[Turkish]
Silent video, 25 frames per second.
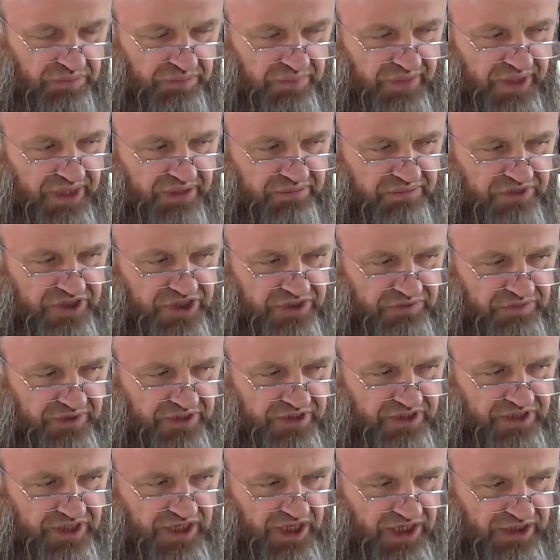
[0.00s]
Mermisi
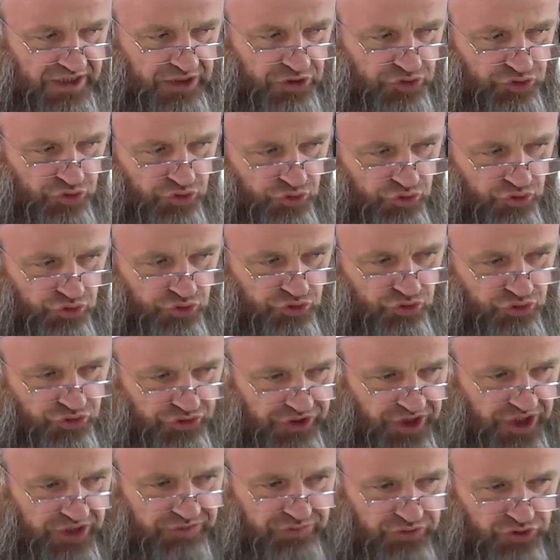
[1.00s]
bitti halde
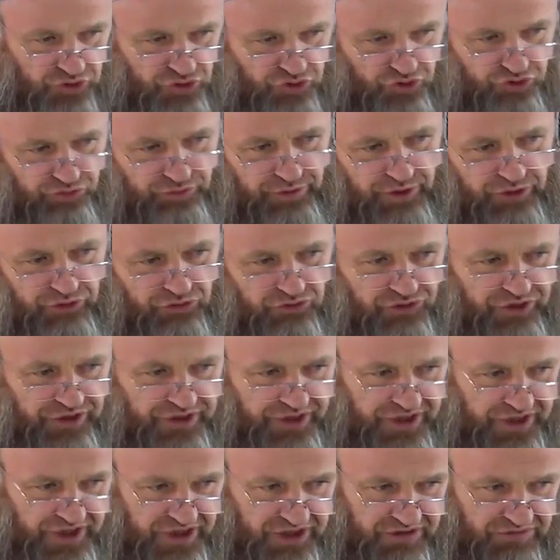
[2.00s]
süngüsünü takmış düşman
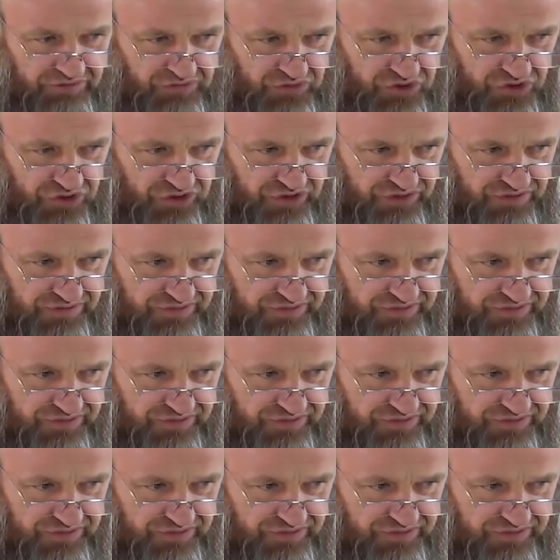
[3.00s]
üzerine gitmiş.